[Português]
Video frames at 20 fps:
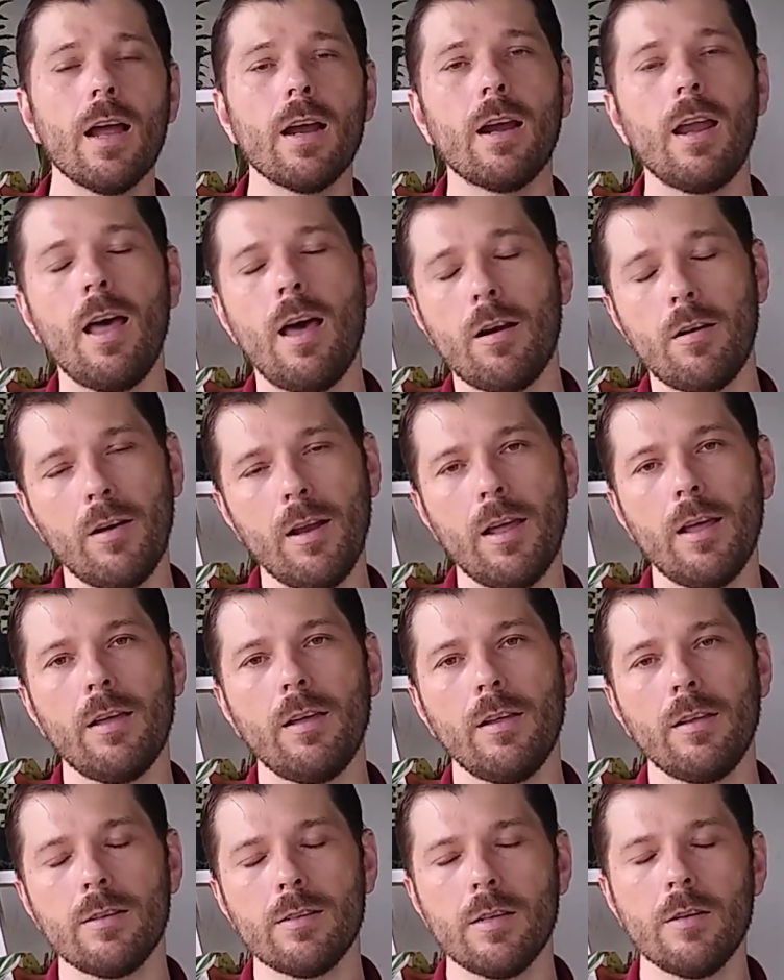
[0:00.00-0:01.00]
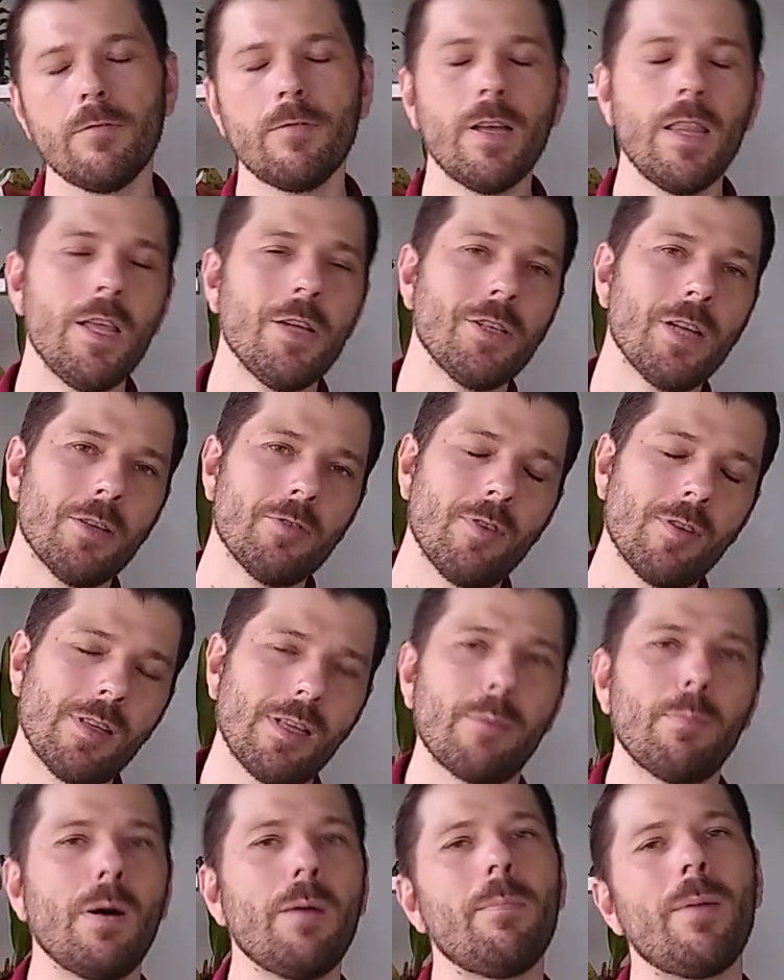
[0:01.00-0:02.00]
É claro, né? Você não vai deixar sua
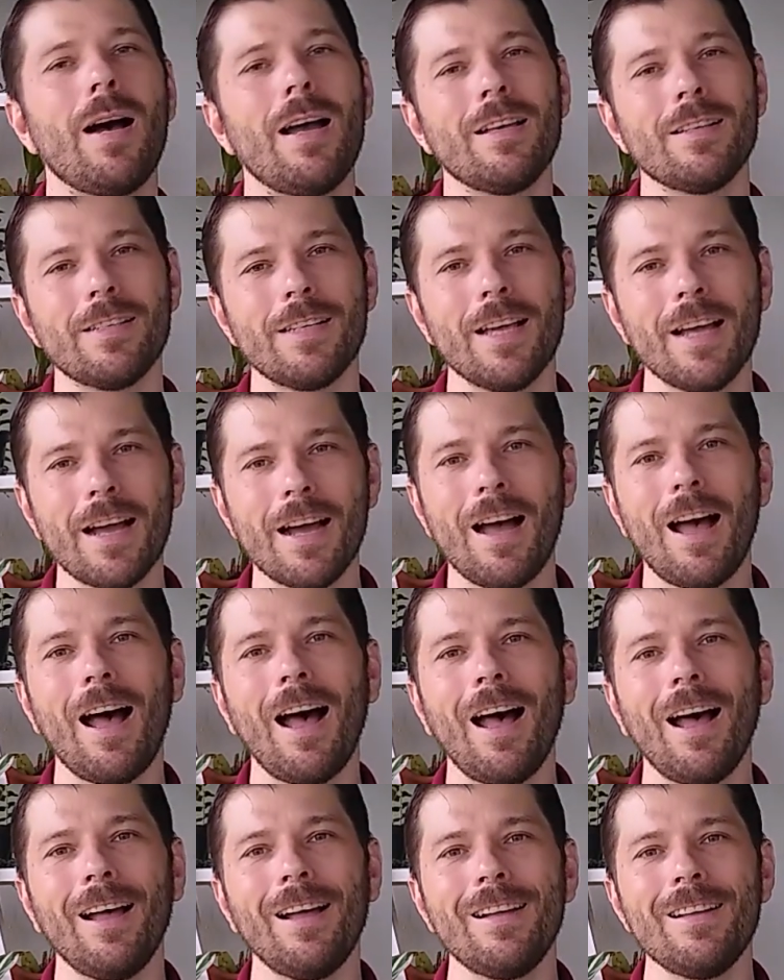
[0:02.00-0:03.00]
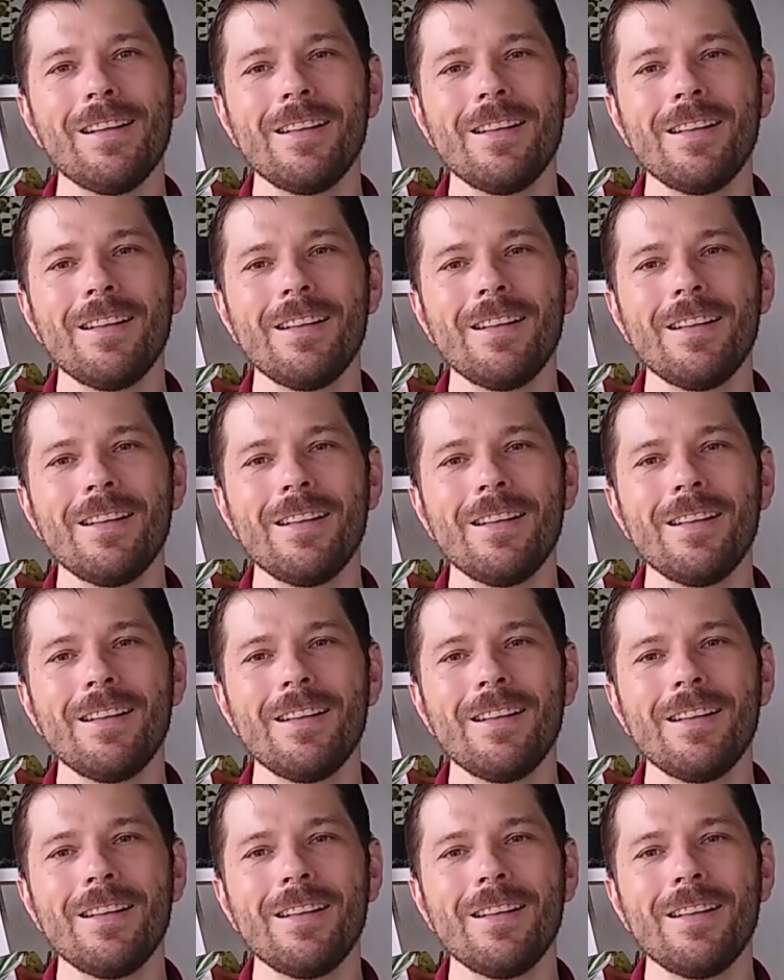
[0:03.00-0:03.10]
samambaia secar,